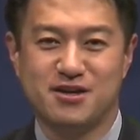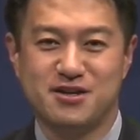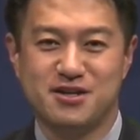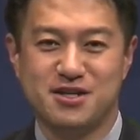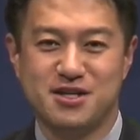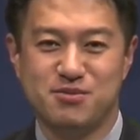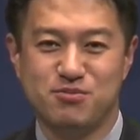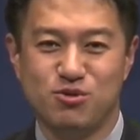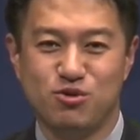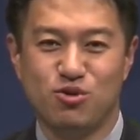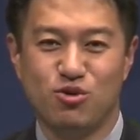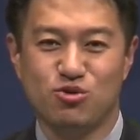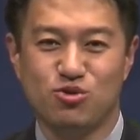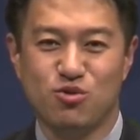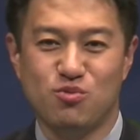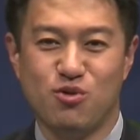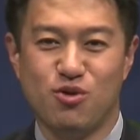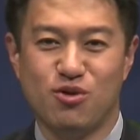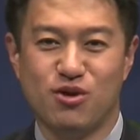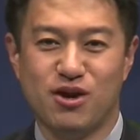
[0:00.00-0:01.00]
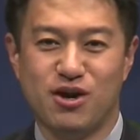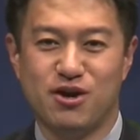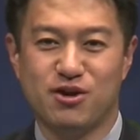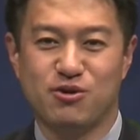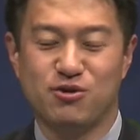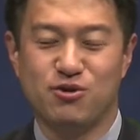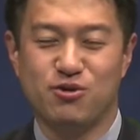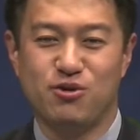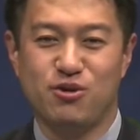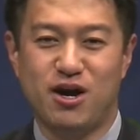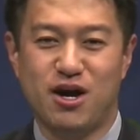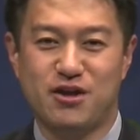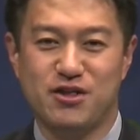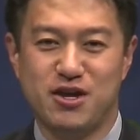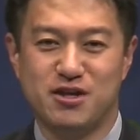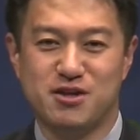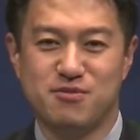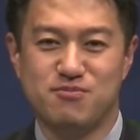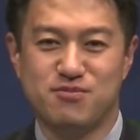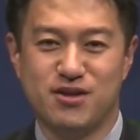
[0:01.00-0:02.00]
힘으로도 못 가요,
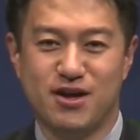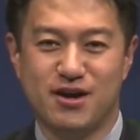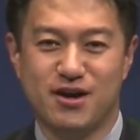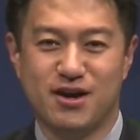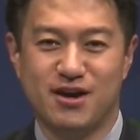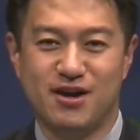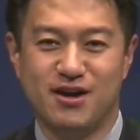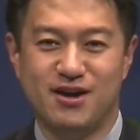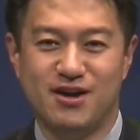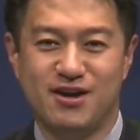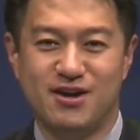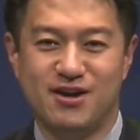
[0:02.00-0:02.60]
하나님 나라.